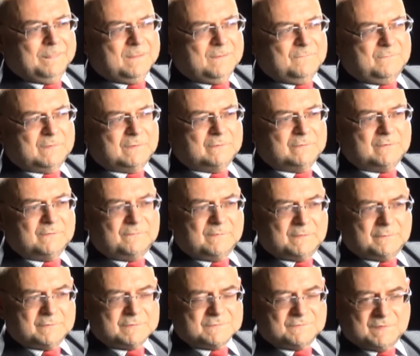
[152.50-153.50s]

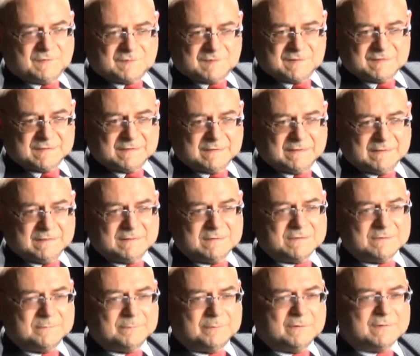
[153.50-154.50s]
wykonywało zwłaszcza za
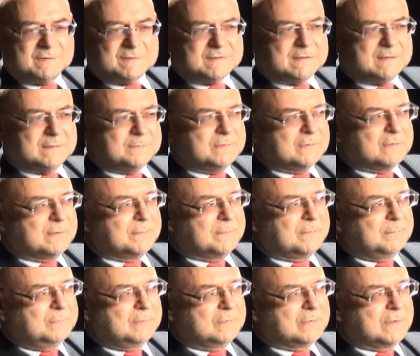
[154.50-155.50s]
granicą polecenia biura,
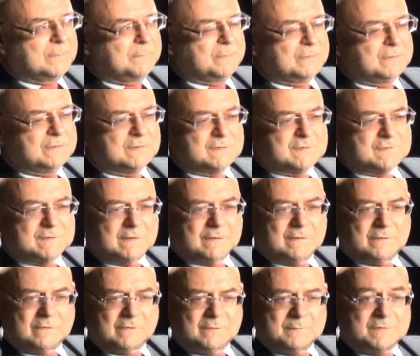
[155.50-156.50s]
biura
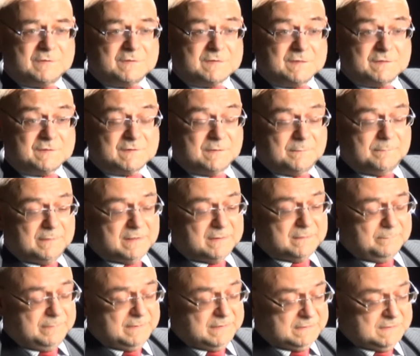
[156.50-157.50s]
politycznego Komunistycznej
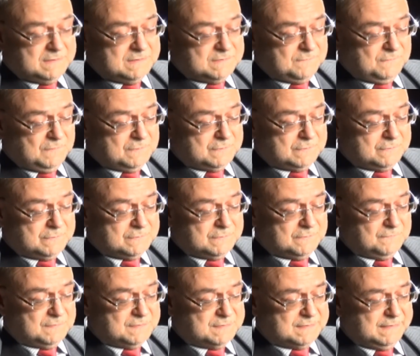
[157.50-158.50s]
Partii Związku
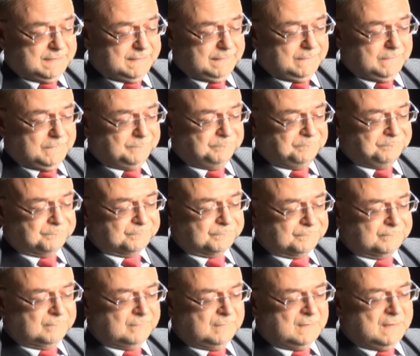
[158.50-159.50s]
Sowieckiego.
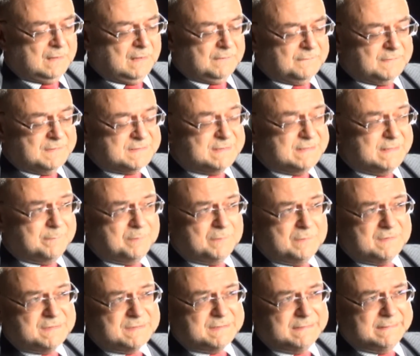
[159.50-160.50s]
A więc na
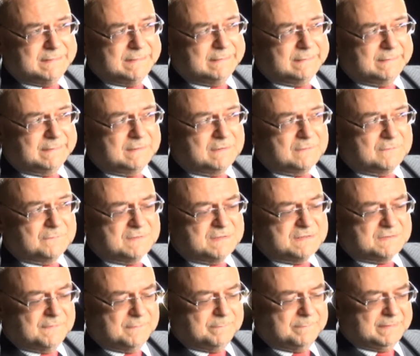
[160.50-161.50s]
polecenie
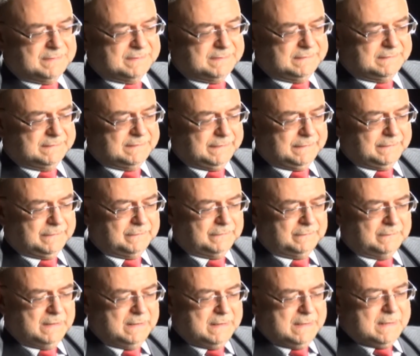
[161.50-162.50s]
kierownictwa
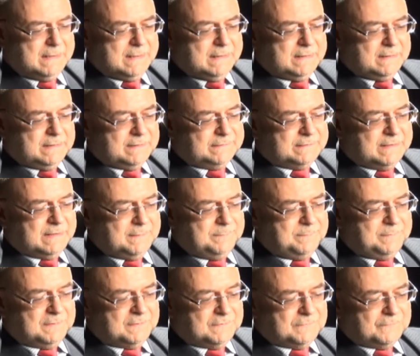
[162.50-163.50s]
partyjnego e,
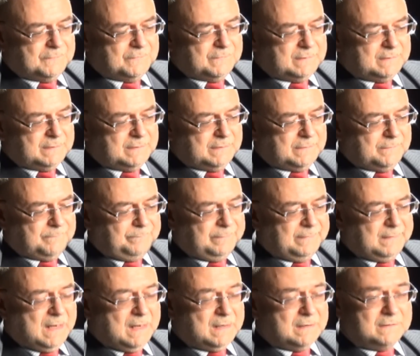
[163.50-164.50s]
najpierw e,
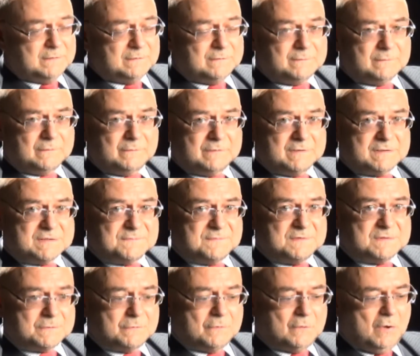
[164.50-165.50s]
agent o
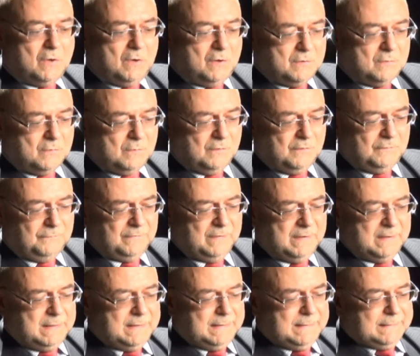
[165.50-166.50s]
nazwisku Hochłow
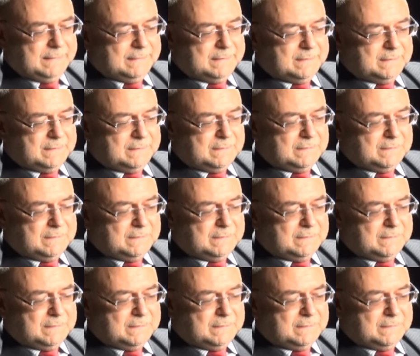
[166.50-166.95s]
e,